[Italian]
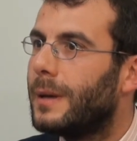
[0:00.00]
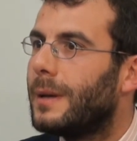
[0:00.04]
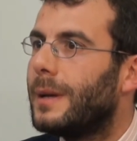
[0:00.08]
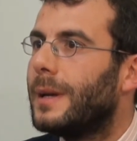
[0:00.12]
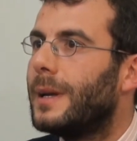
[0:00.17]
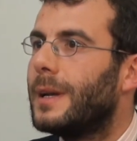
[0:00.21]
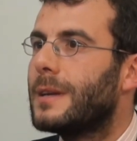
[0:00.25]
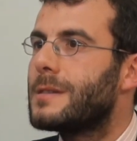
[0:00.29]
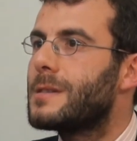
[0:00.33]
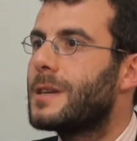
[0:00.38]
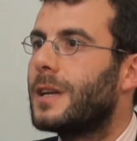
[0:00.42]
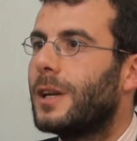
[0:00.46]

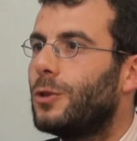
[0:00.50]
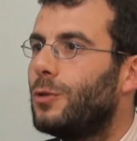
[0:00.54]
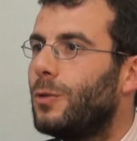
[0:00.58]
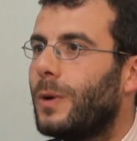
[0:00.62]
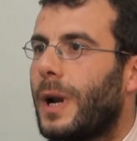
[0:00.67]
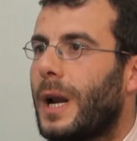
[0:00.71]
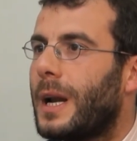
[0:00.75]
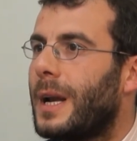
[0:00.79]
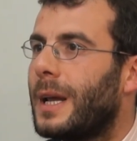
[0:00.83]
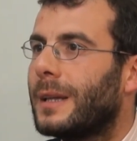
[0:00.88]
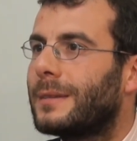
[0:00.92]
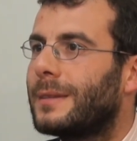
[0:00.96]
La
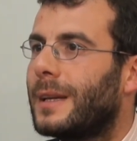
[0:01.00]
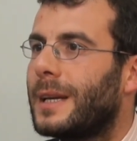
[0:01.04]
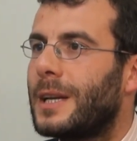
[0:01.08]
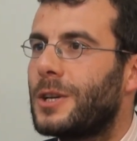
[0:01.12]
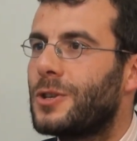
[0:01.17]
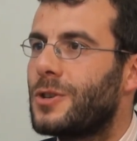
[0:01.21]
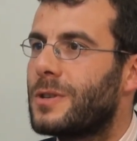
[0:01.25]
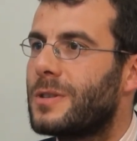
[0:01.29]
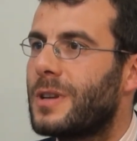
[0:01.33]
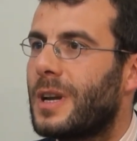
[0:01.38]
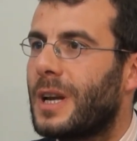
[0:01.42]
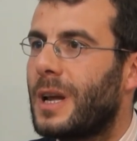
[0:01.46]
scrittura è nata
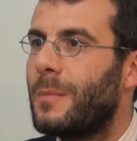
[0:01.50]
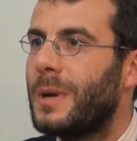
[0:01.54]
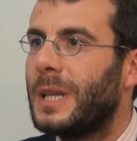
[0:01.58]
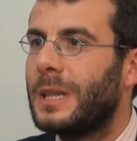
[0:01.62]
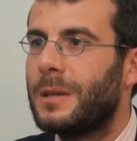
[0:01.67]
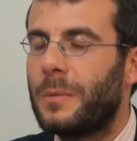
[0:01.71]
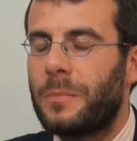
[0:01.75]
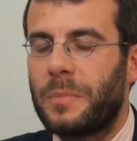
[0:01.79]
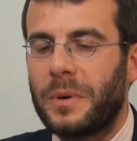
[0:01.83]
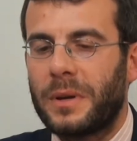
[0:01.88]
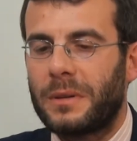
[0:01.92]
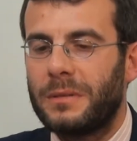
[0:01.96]

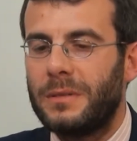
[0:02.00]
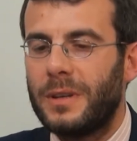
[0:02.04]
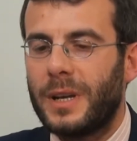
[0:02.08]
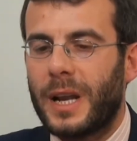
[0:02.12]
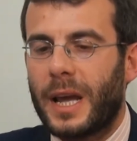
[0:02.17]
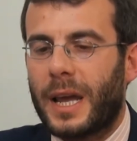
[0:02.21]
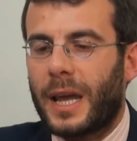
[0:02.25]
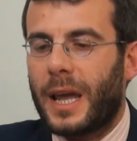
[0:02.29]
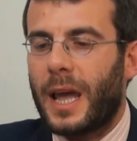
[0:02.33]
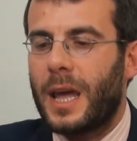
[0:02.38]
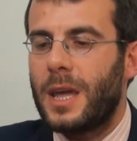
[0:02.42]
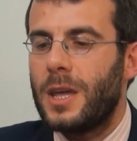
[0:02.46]
necessariamente per
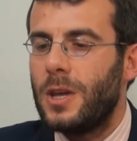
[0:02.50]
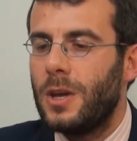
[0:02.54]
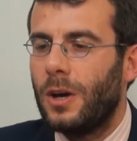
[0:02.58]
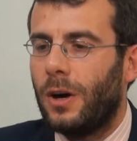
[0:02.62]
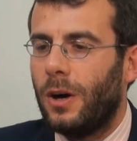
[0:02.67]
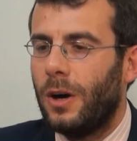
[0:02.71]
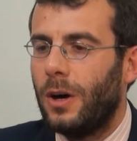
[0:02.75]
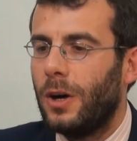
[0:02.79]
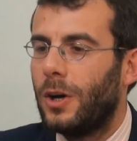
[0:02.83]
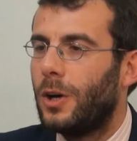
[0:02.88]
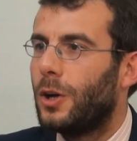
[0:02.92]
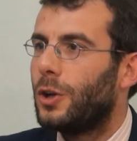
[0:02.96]
dire che
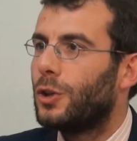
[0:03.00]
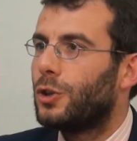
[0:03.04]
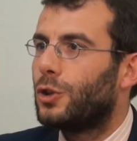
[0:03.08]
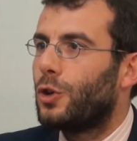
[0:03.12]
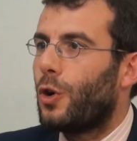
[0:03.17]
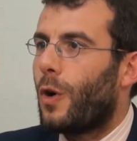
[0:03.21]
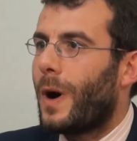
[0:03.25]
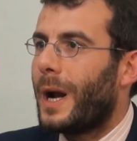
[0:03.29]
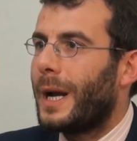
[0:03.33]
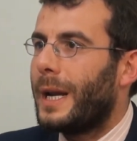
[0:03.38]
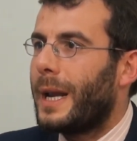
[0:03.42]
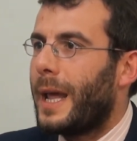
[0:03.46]
io
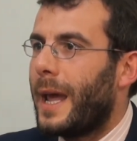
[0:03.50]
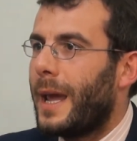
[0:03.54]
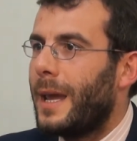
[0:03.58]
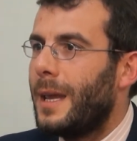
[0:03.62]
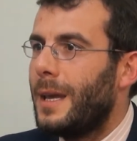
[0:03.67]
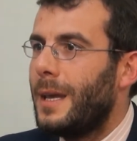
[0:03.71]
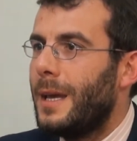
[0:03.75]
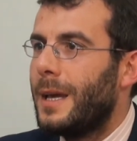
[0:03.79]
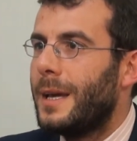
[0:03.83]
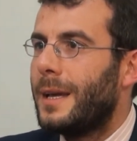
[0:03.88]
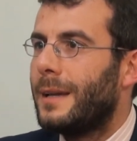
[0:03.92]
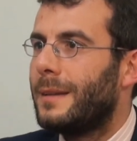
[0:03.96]
do a
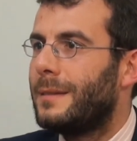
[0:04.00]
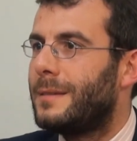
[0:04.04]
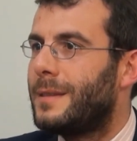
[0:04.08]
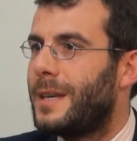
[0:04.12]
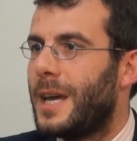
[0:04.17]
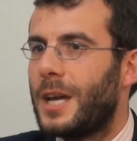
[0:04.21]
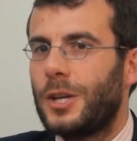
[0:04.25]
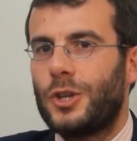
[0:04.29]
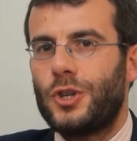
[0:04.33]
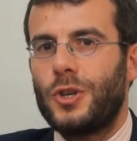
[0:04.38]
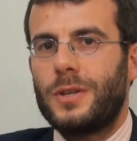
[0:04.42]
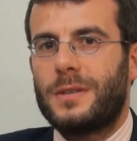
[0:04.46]
lei
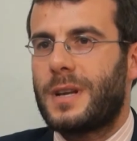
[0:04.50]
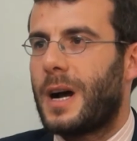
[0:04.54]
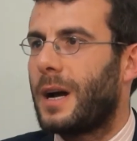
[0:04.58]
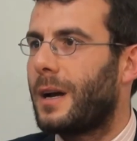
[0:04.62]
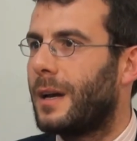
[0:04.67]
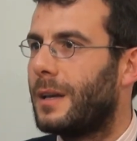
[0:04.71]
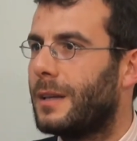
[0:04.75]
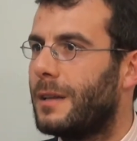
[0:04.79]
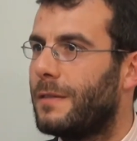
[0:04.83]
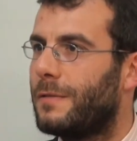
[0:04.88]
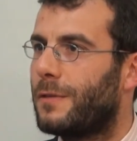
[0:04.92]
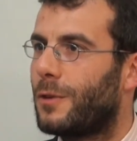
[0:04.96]
10
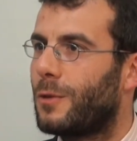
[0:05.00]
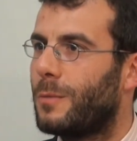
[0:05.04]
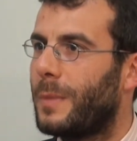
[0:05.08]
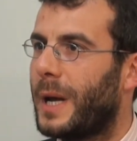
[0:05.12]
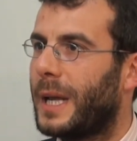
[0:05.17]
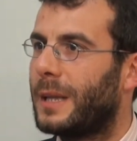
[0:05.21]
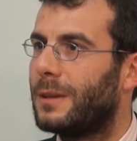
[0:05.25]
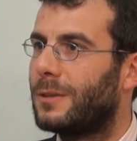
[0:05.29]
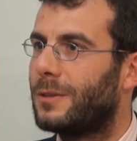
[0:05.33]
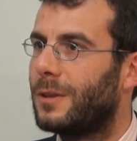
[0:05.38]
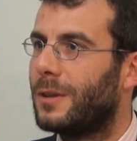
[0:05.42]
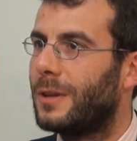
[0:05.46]
sacchi di
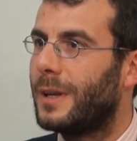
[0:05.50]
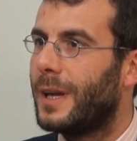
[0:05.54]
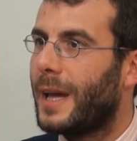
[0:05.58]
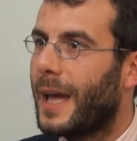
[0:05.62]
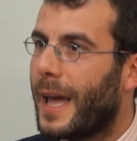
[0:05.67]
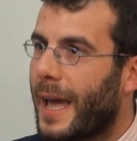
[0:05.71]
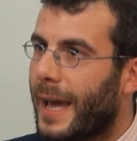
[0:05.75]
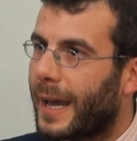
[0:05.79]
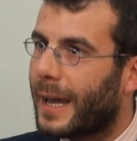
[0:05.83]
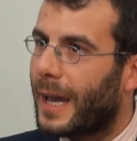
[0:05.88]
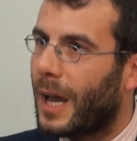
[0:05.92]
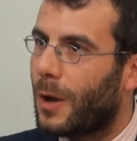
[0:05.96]
frumento
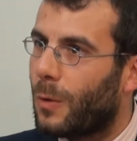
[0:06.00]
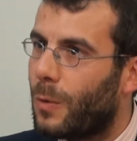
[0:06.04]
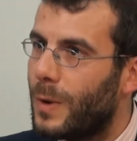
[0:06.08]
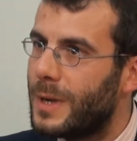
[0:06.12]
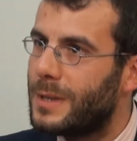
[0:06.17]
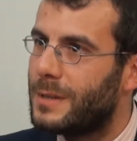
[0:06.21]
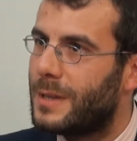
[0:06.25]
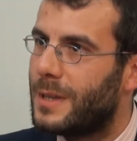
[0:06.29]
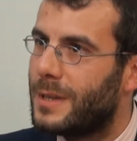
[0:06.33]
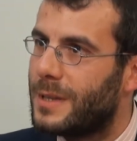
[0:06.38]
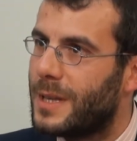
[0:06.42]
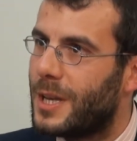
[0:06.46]
è che
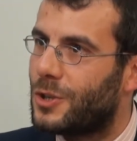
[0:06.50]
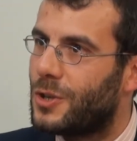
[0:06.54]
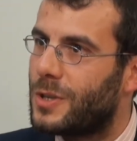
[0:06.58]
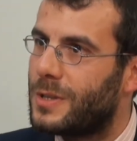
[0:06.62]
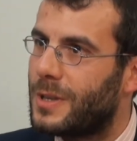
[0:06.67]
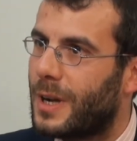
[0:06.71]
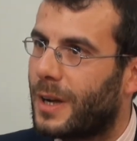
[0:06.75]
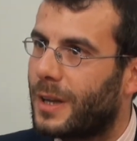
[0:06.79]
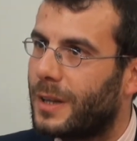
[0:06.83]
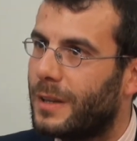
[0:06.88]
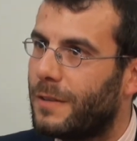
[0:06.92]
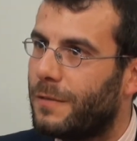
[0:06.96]
questi 10
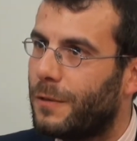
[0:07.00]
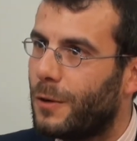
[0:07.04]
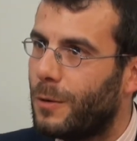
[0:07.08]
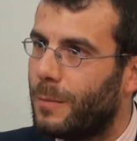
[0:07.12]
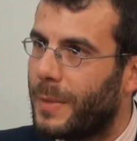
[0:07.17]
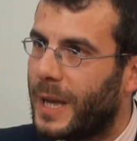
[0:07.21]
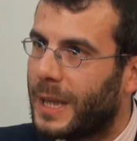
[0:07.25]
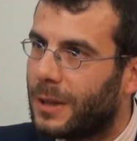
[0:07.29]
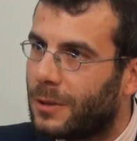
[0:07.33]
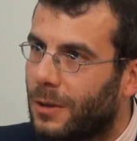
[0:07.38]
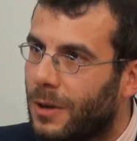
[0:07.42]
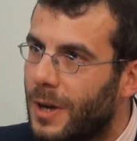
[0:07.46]
sacchi di
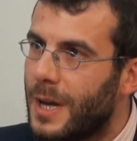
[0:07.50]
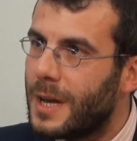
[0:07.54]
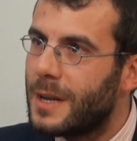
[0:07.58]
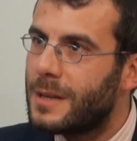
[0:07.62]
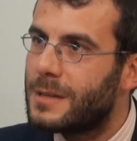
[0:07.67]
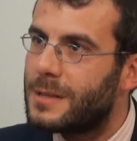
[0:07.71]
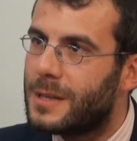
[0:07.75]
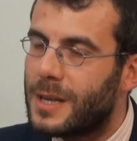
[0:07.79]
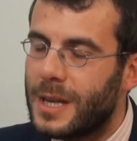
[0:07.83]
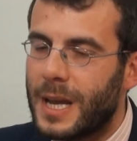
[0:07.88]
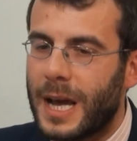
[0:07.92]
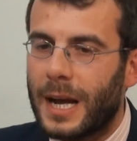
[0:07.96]
frumento
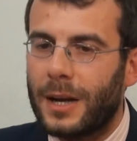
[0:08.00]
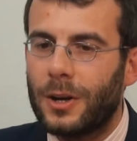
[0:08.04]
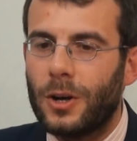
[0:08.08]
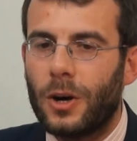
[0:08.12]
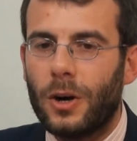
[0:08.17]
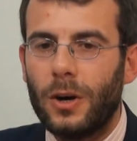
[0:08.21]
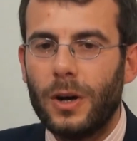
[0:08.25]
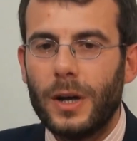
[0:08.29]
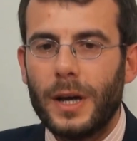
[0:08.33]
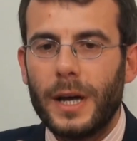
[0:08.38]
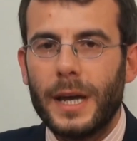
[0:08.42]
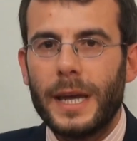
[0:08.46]

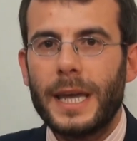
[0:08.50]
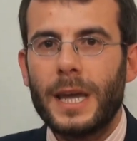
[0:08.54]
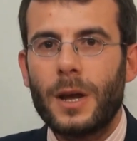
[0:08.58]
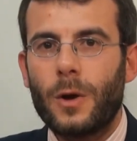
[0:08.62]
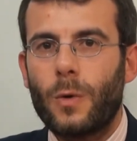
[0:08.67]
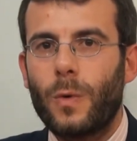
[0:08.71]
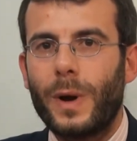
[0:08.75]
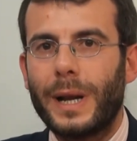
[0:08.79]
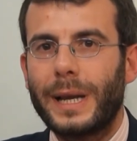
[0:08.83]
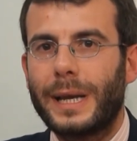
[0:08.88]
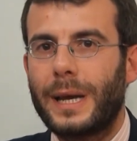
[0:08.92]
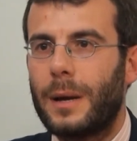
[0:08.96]
siano in
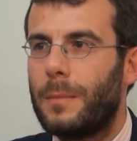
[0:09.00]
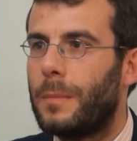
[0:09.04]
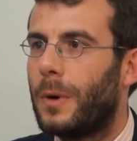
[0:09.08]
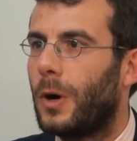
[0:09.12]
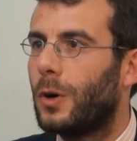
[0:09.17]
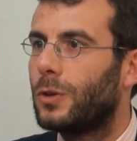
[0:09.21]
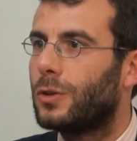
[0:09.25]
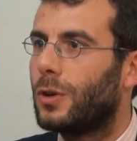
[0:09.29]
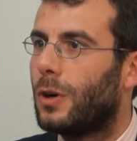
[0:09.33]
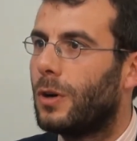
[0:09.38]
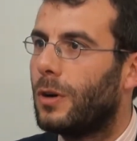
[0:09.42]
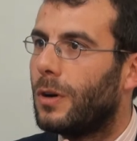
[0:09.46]
qualche
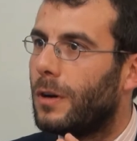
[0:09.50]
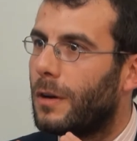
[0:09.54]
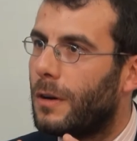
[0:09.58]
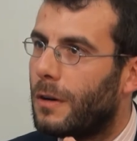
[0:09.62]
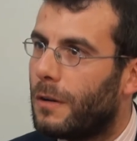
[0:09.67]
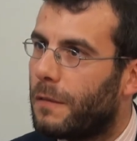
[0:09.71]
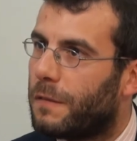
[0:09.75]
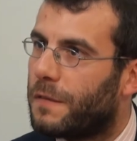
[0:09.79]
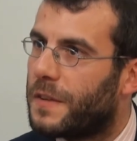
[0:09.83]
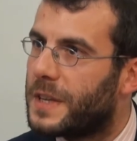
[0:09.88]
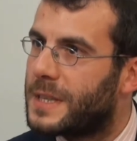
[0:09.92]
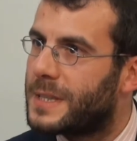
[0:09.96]
modo
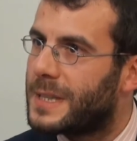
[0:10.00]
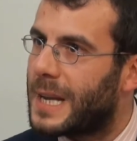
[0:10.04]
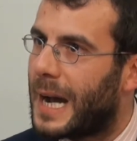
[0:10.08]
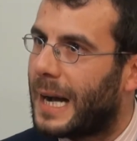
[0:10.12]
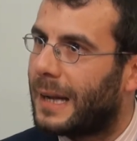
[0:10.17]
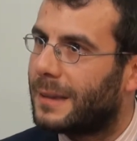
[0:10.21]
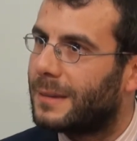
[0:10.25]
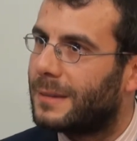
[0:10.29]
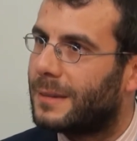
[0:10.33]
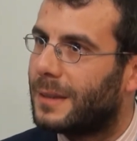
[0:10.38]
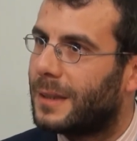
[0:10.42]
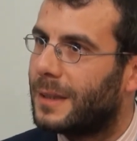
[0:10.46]

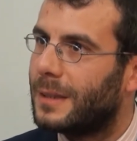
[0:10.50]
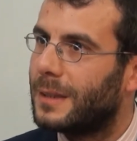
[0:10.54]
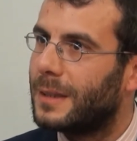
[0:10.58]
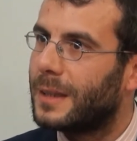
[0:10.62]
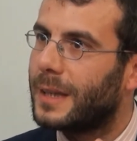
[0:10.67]
fissati,